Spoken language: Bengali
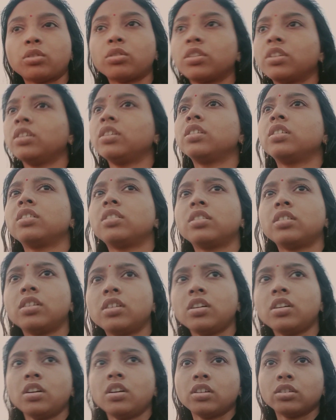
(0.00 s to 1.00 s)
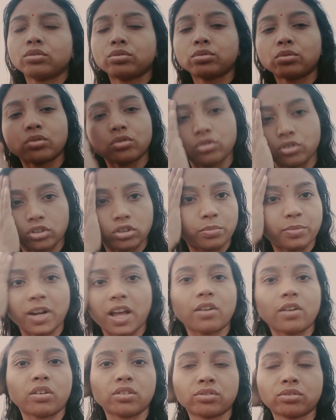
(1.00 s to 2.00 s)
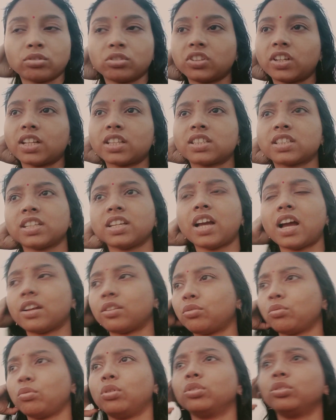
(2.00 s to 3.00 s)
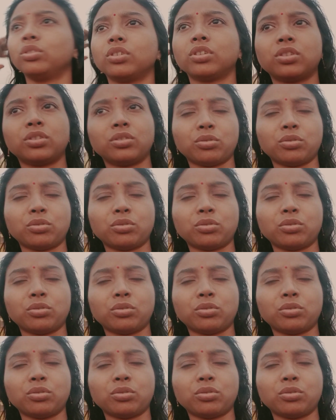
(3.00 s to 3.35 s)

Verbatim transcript: এখন সূর্য তো প্রায় অস্ত যাচ্ছে আর রোদও